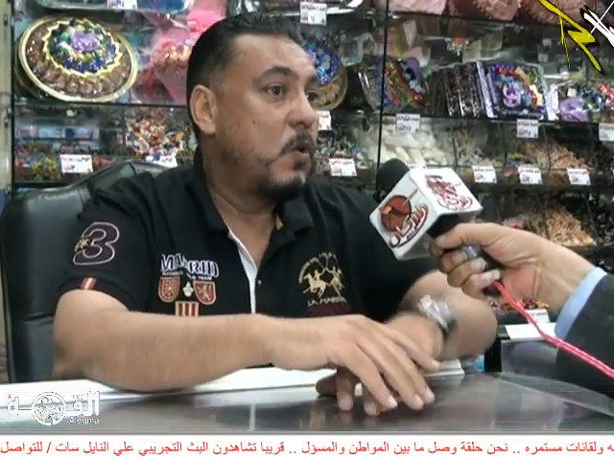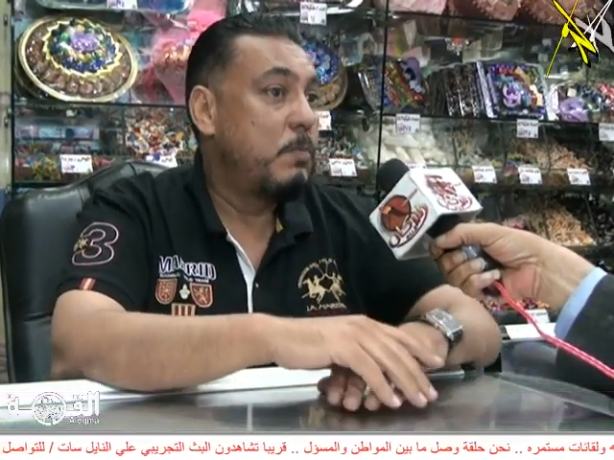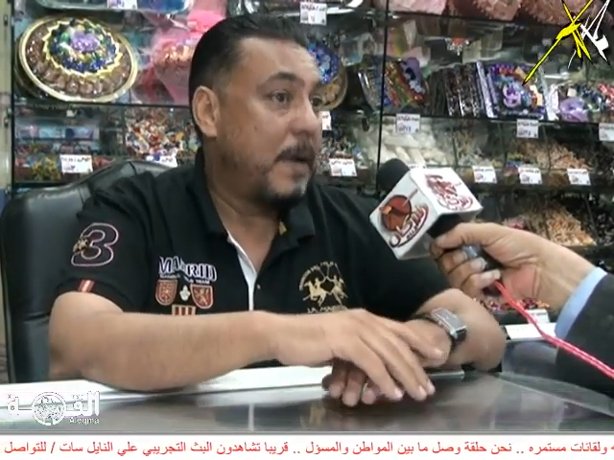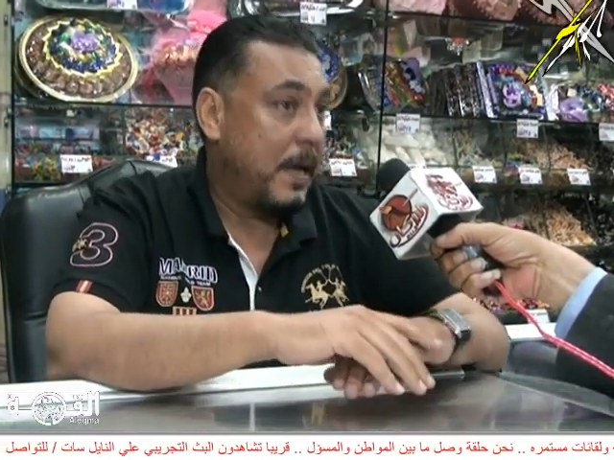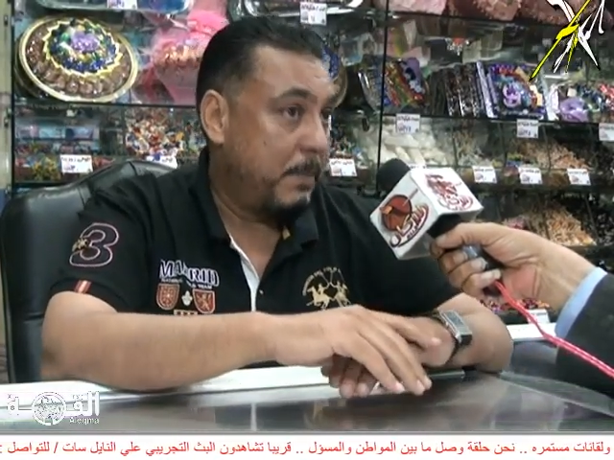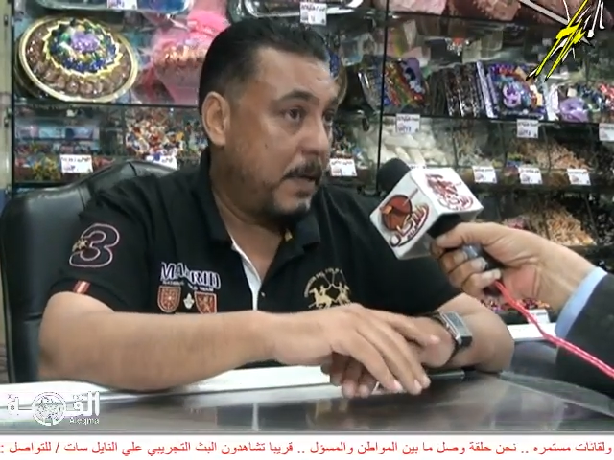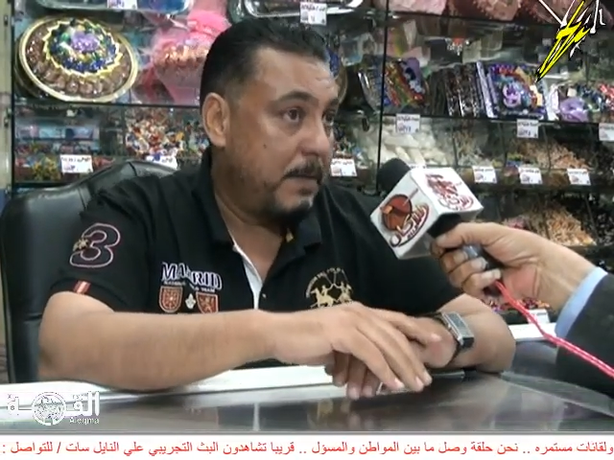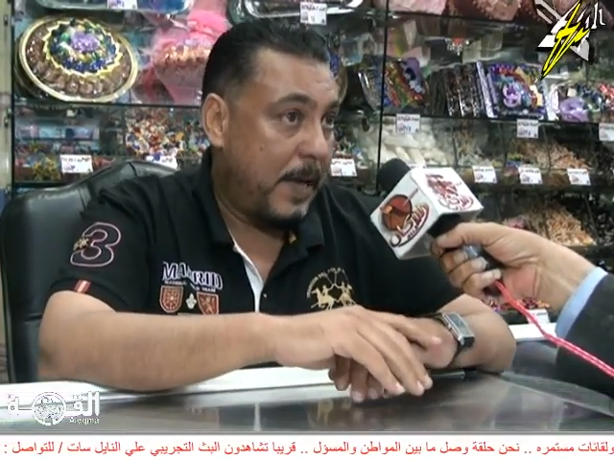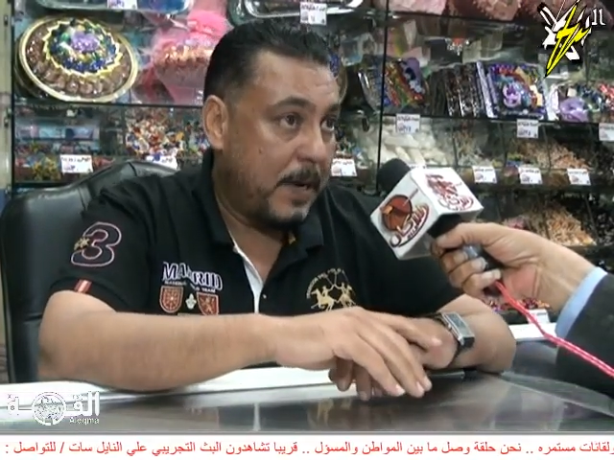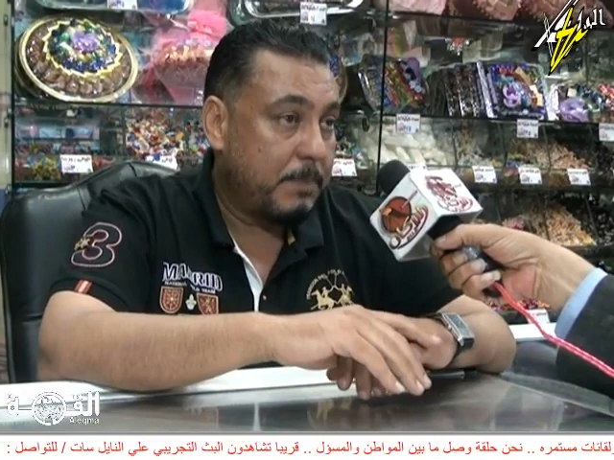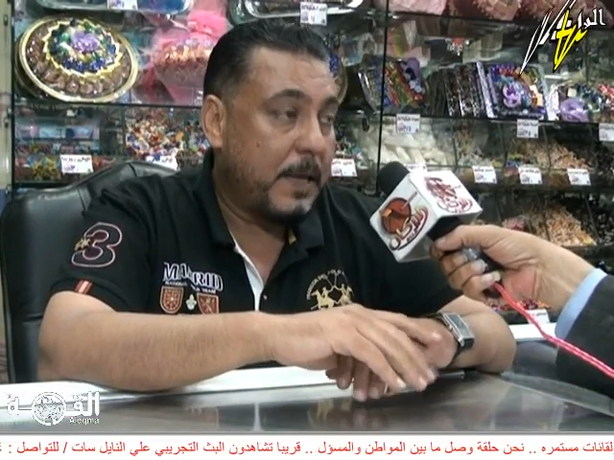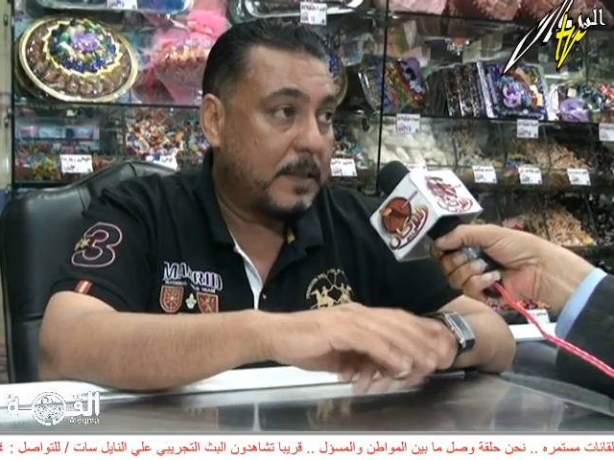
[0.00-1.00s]

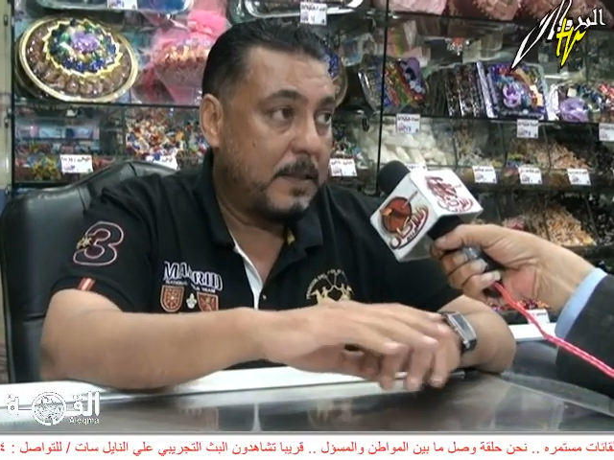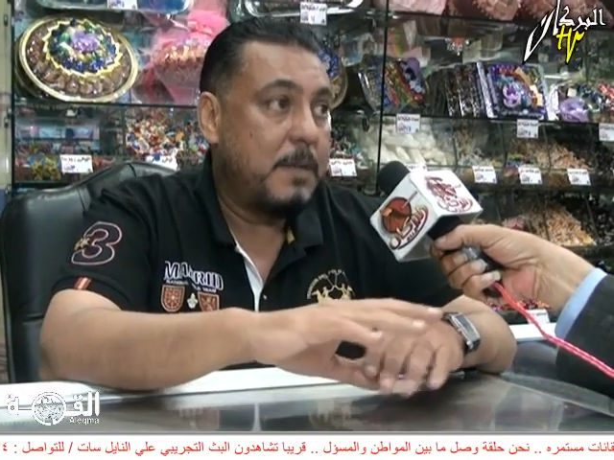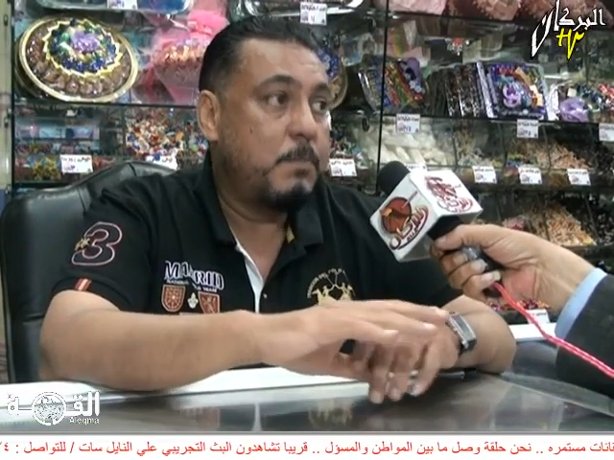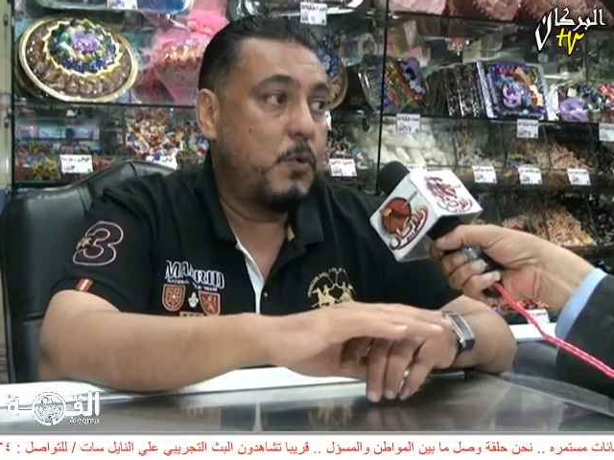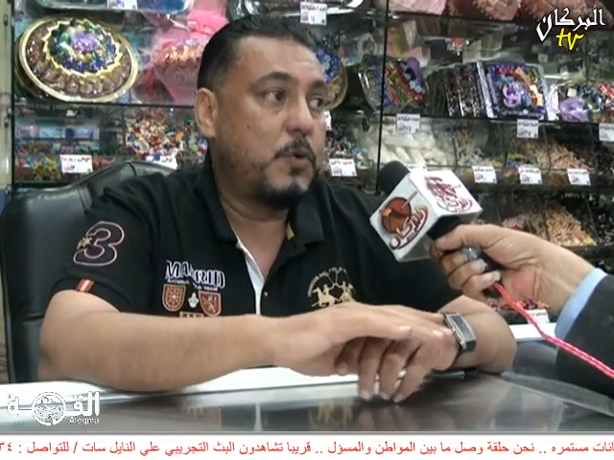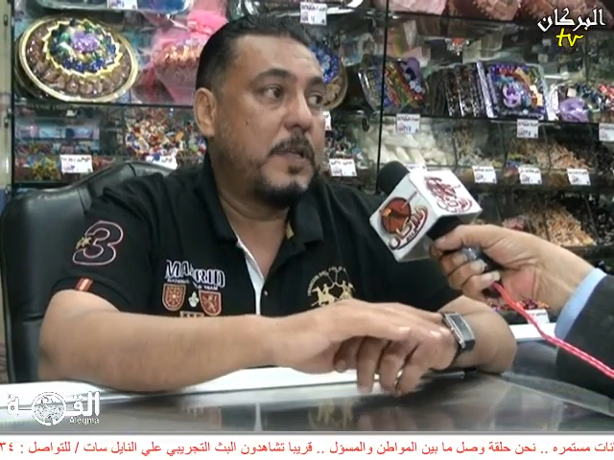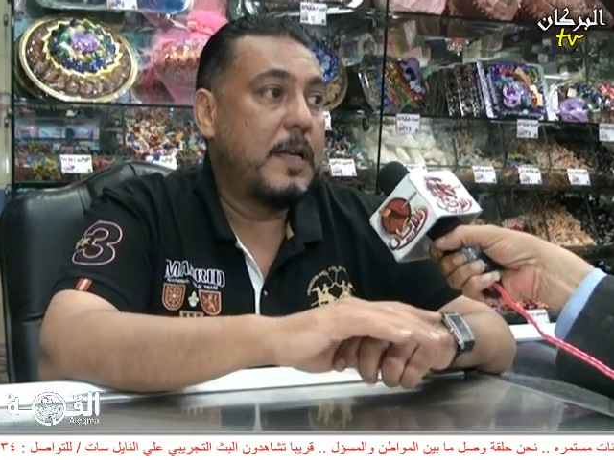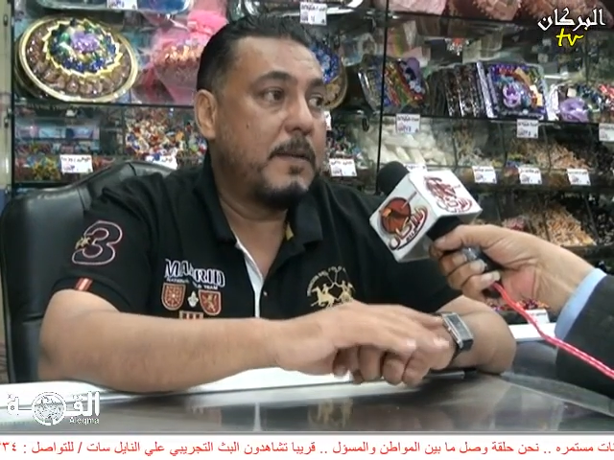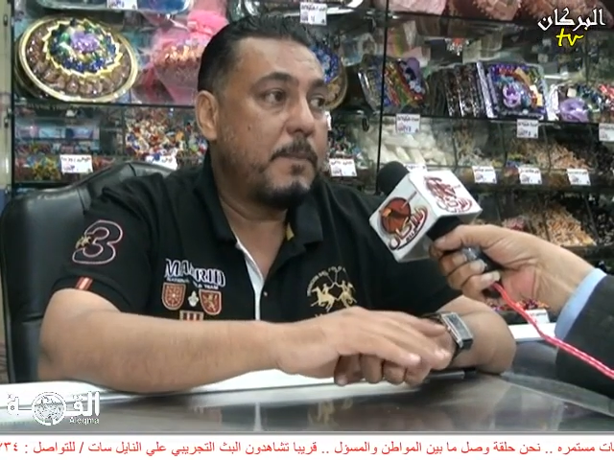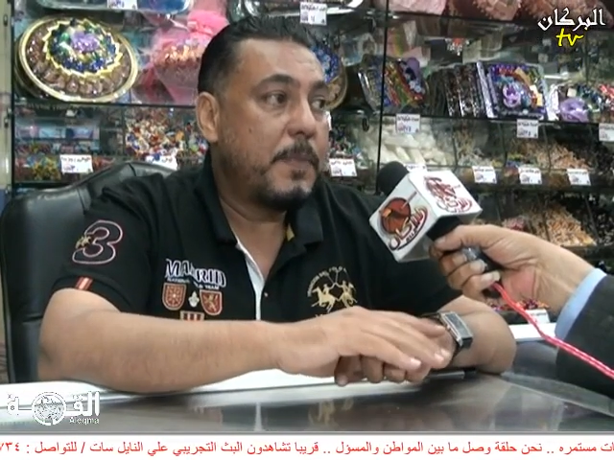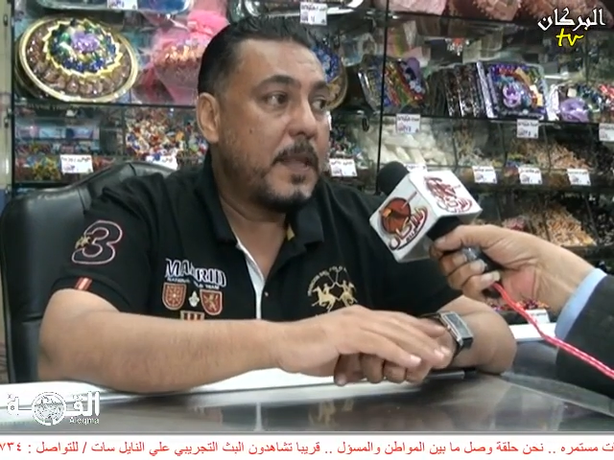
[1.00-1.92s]
والمحلات بتاعت اللب والسوداني